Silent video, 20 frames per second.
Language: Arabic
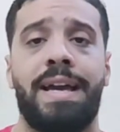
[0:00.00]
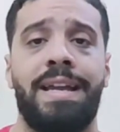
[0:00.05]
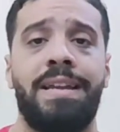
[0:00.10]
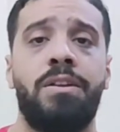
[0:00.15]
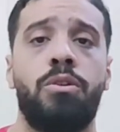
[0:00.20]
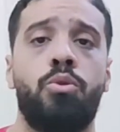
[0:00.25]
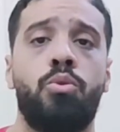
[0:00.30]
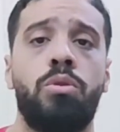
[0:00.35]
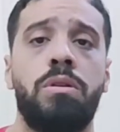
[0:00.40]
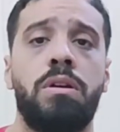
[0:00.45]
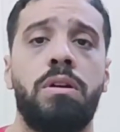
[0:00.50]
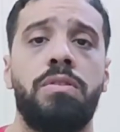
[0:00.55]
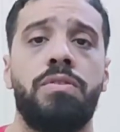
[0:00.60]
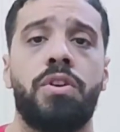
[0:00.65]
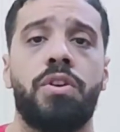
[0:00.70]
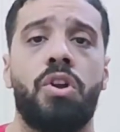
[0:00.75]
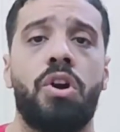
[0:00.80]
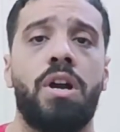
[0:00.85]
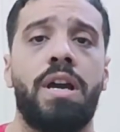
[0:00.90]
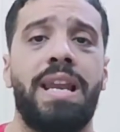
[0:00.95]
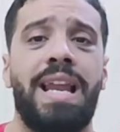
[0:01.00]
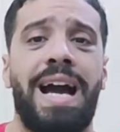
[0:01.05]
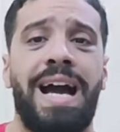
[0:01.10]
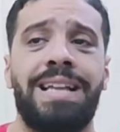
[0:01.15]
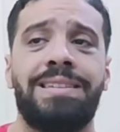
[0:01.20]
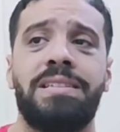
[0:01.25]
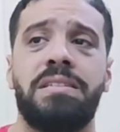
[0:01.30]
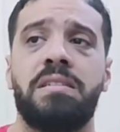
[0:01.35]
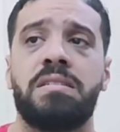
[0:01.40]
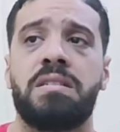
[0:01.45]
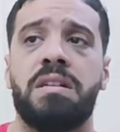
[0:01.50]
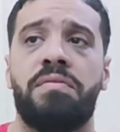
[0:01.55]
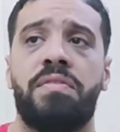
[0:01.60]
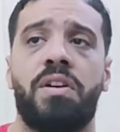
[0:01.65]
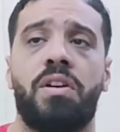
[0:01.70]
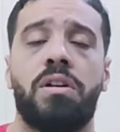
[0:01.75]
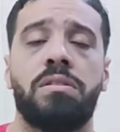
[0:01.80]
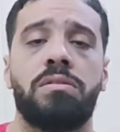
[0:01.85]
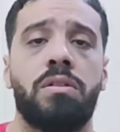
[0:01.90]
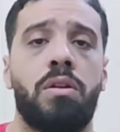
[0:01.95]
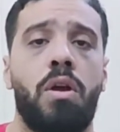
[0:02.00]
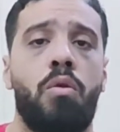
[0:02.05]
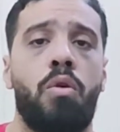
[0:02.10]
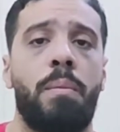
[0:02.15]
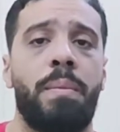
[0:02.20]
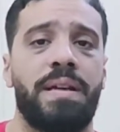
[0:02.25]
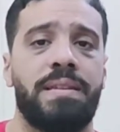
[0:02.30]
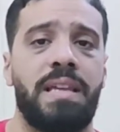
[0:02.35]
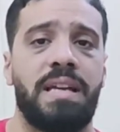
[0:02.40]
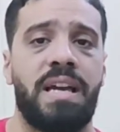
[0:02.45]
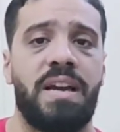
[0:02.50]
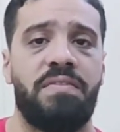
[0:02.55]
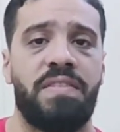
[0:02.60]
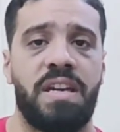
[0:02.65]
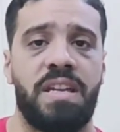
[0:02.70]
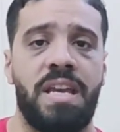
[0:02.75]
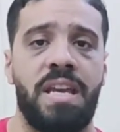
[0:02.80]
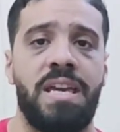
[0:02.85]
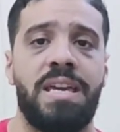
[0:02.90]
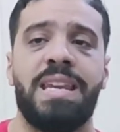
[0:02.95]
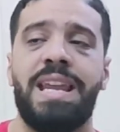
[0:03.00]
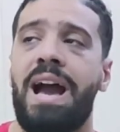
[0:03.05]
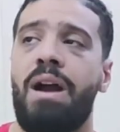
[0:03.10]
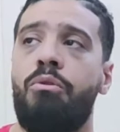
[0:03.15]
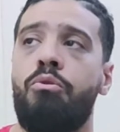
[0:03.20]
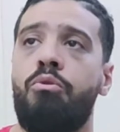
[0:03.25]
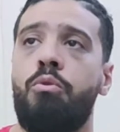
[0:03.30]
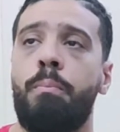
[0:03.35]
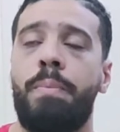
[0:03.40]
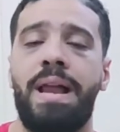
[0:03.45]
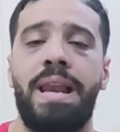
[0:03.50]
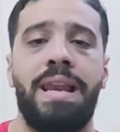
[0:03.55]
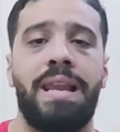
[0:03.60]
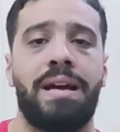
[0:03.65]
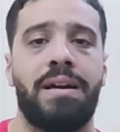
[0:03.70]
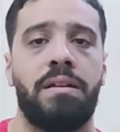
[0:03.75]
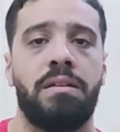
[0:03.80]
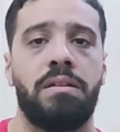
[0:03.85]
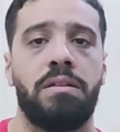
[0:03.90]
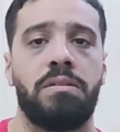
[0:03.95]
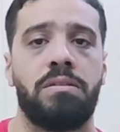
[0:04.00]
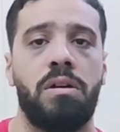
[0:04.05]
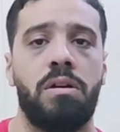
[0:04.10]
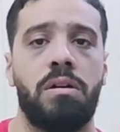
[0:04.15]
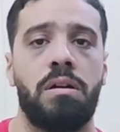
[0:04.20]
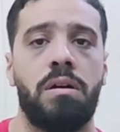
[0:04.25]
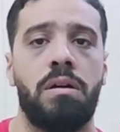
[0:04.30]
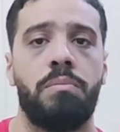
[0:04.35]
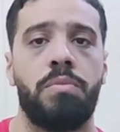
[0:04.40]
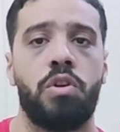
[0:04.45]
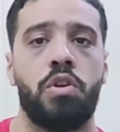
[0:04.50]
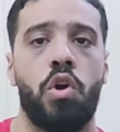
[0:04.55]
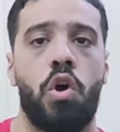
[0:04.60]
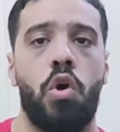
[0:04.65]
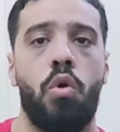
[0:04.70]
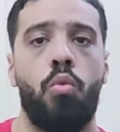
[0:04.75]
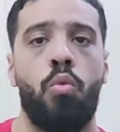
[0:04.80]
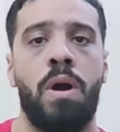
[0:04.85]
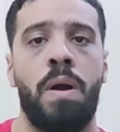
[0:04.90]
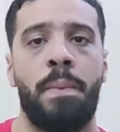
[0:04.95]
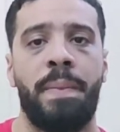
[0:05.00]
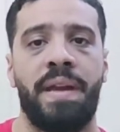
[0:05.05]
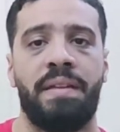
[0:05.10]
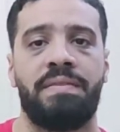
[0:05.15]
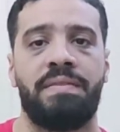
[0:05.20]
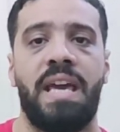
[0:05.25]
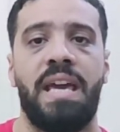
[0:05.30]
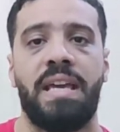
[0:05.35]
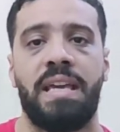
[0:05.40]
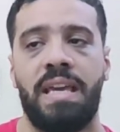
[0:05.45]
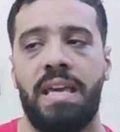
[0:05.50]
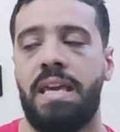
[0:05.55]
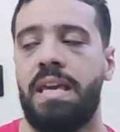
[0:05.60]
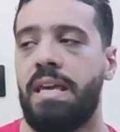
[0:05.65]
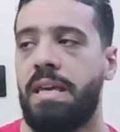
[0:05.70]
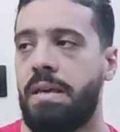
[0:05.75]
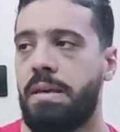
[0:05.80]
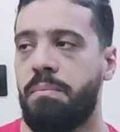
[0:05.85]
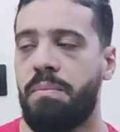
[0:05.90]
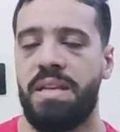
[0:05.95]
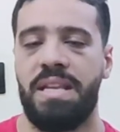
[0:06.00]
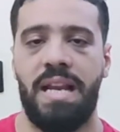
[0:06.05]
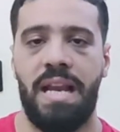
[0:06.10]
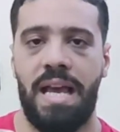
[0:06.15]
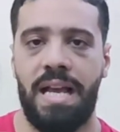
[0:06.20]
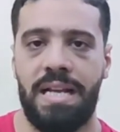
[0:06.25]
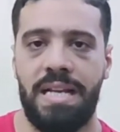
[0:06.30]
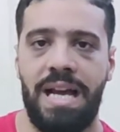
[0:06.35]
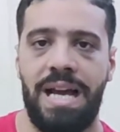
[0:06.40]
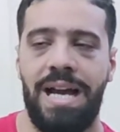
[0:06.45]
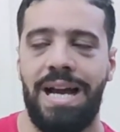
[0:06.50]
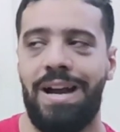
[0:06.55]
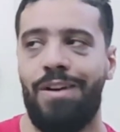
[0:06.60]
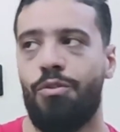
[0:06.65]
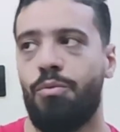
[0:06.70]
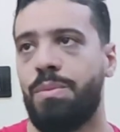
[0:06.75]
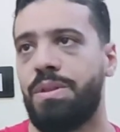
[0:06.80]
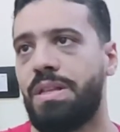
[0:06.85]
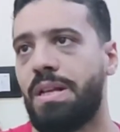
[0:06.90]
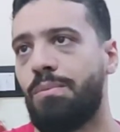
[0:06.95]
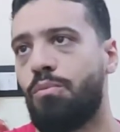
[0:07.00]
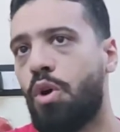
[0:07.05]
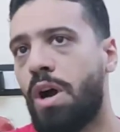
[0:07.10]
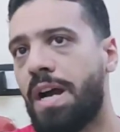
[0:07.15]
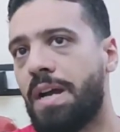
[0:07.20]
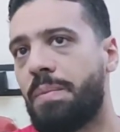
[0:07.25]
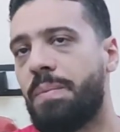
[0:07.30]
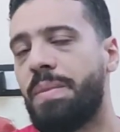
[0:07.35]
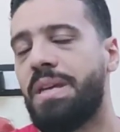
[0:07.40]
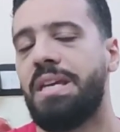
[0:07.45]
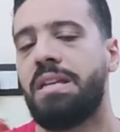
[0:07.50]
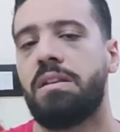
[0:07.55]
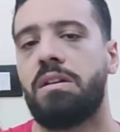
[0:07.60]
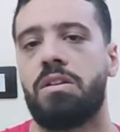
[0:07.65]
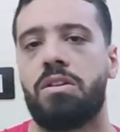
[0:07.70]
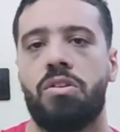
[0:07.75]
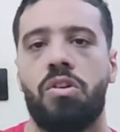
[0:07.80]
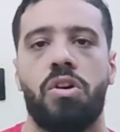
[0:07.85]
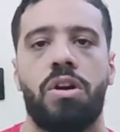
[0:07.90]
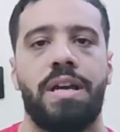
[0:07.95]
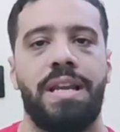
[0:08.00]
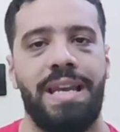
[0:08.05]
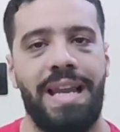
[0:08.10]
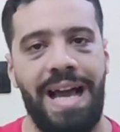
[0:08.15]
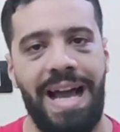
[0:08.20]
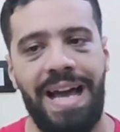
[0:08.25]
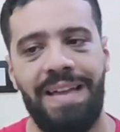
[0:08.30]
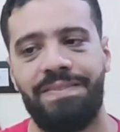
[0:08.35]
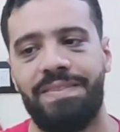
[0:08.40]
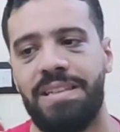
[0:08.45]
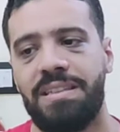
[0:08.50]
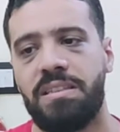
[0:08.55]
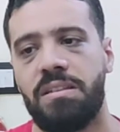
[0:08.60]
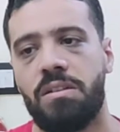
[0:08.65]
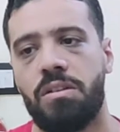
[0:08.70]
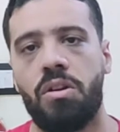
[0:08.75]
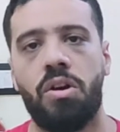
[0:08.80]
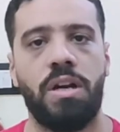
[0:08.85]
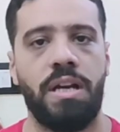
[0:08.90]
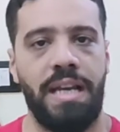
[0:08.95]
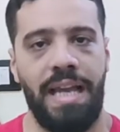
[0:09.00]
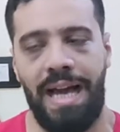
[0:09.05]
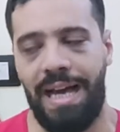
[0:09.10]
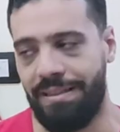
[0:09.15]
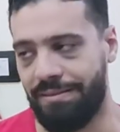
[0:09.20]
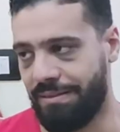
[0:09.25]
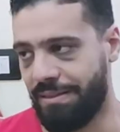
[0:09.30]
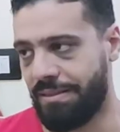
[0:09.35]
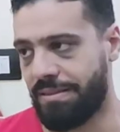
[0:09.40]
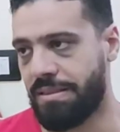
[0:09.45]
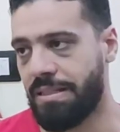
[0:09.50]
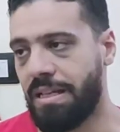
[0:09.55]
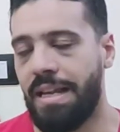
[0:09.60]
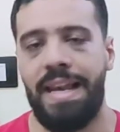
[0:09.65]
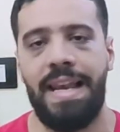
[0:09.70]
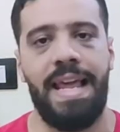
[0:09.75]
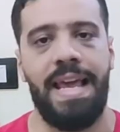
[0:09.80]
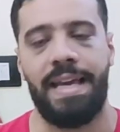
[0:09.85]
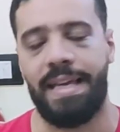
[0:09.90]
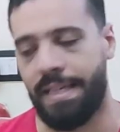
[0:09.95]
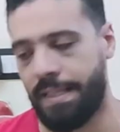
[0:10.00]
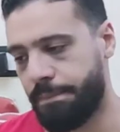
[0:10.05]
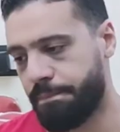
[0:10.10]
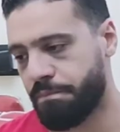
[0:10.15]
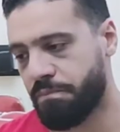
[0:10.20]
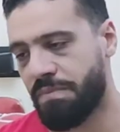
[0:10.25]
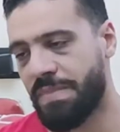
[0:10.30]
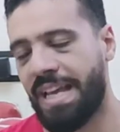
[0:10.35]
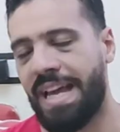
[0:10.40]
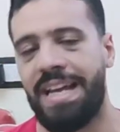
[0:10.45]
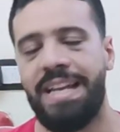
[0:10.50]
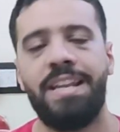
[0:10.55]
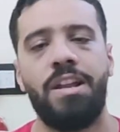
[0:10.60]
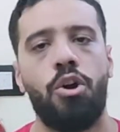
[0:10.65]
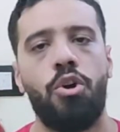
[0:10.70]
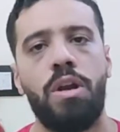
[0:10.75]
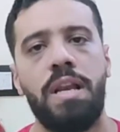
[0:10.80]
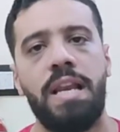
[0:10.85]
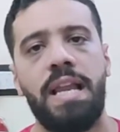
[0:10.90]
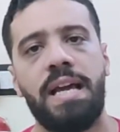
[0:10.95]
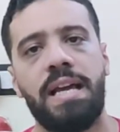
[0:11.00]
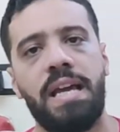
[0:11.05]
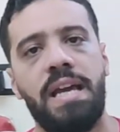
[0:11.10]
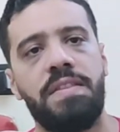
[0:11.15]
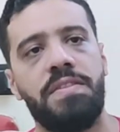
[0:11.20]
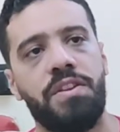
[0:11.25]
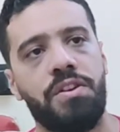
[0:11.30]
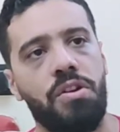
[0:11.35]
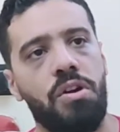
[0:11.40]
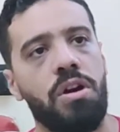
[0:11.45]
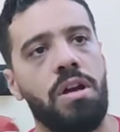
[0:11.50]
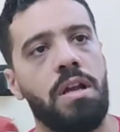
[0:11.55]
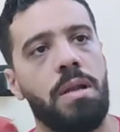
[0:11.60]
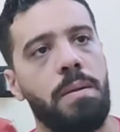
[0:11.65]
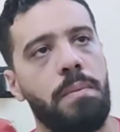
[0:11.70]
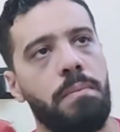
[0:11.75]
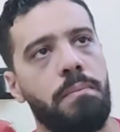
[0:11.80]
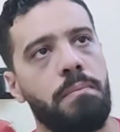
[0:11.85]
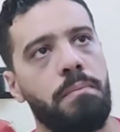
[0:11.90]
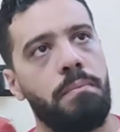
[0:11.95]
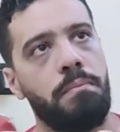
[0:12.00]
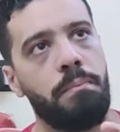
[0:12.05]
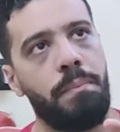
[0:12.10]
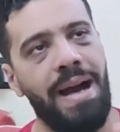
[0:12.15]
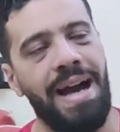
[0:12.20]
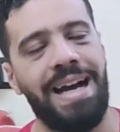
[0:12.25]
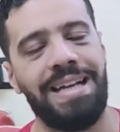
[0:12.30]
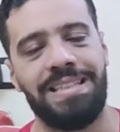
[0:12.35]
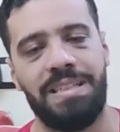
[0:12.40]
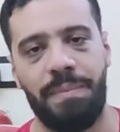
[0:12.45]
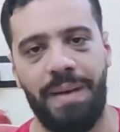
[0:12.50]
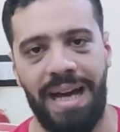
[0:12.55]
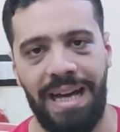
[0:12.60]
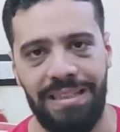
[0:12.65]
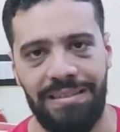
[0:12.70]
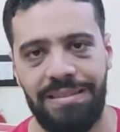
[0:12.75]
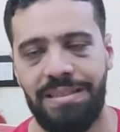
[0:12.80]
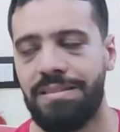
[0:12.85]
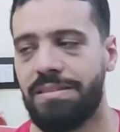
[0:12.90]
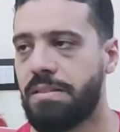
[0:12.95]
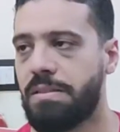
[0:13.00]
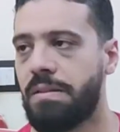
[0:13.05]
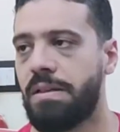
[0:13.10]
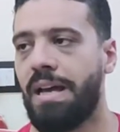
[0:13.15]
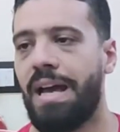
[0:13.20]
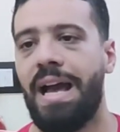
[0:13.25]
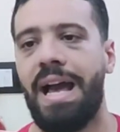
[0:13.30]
خلينا نقول ان الراجل حدد الصفقات اللي هو محتاجها في يناير او بلغ الاداره بان هو محتاج ايه من الاجنحه او من المهاجمين الراجل حدد الراجل حدد لكن خلينا اقول لك ان الراجل بعد ما حدد